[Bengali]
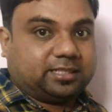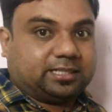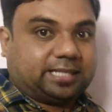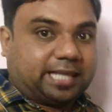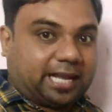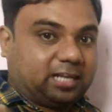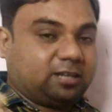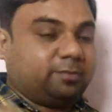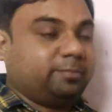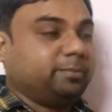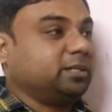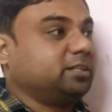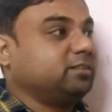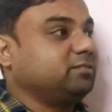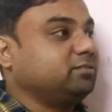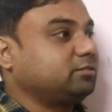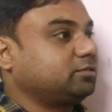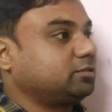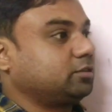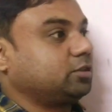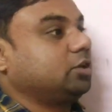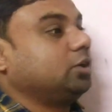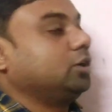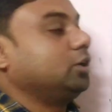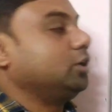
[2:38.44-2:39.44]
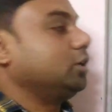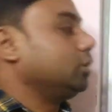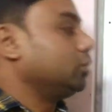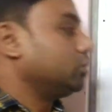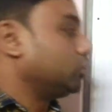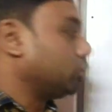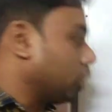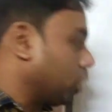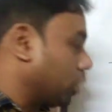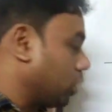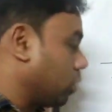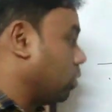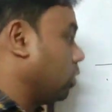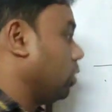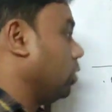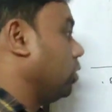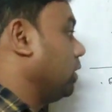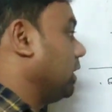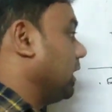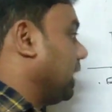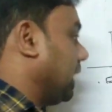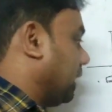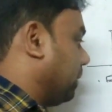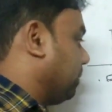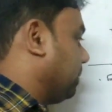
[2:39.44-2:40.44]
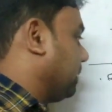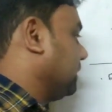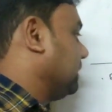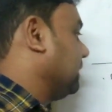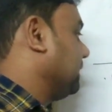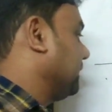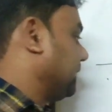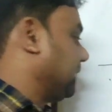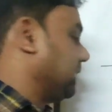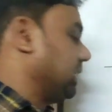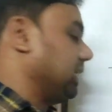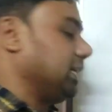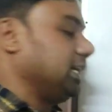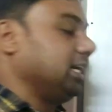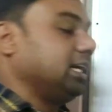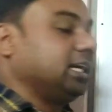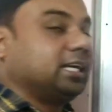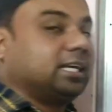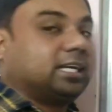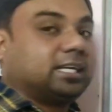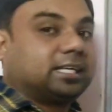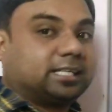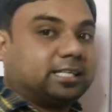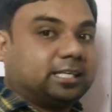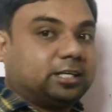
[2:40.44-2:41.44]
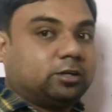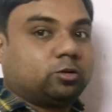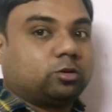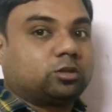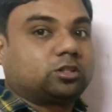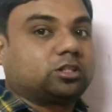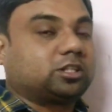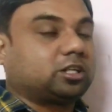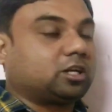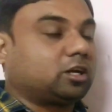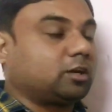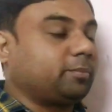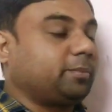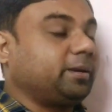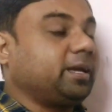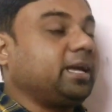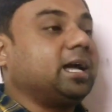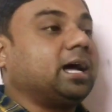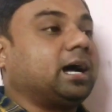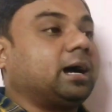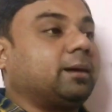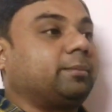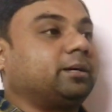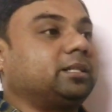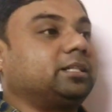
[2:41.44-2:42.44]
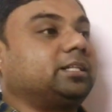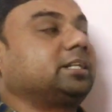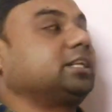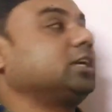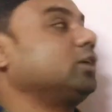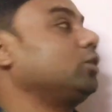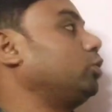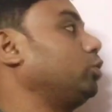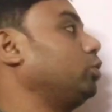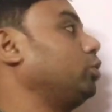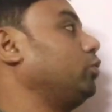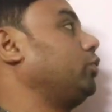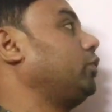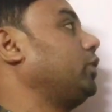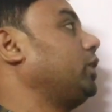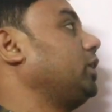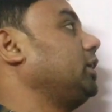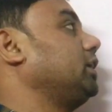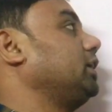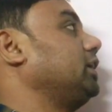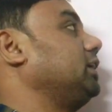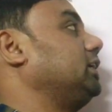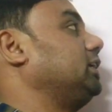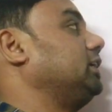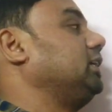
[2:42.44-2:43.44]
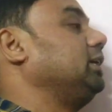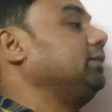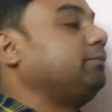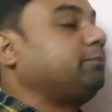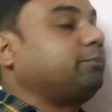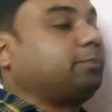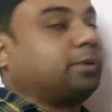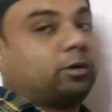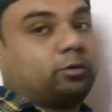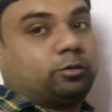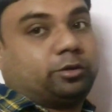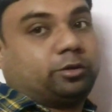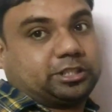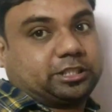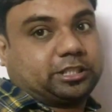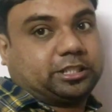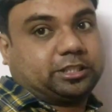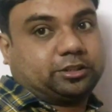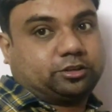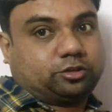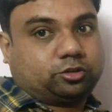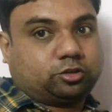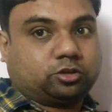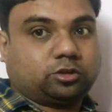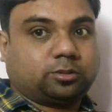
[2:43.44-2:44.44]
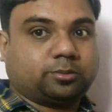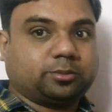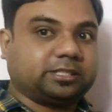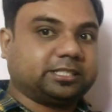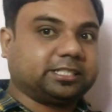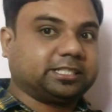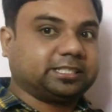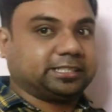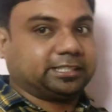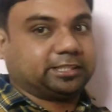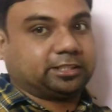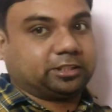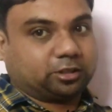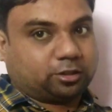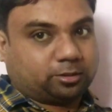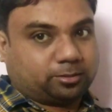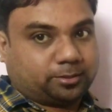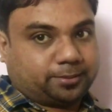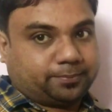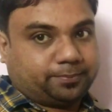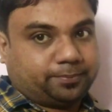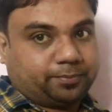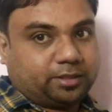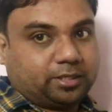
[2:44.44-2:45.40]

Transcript: দ্যাট মিনস তখন আমাদেরকে কি করতে হবে আমাদেরকে গোফার ডিপ ফাউন্ডেশনের জন্য আমাদেরকে যেতে হবে